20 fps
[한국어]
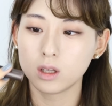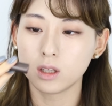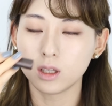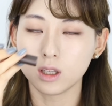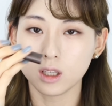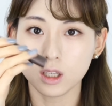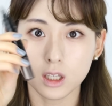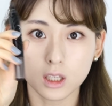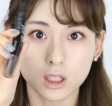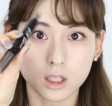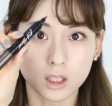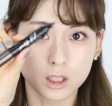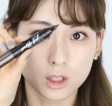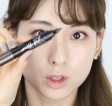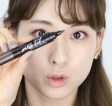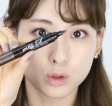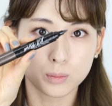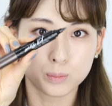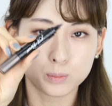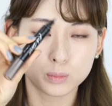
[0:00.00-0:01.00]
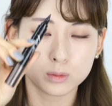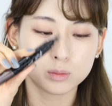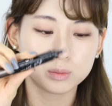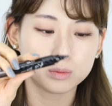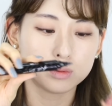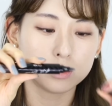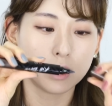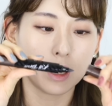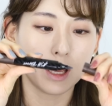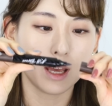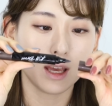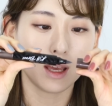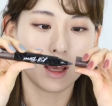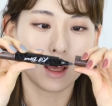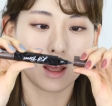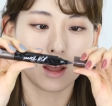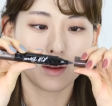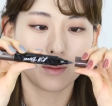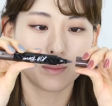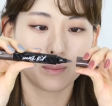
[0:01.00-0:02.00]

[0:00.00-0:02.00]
이 뒷부분에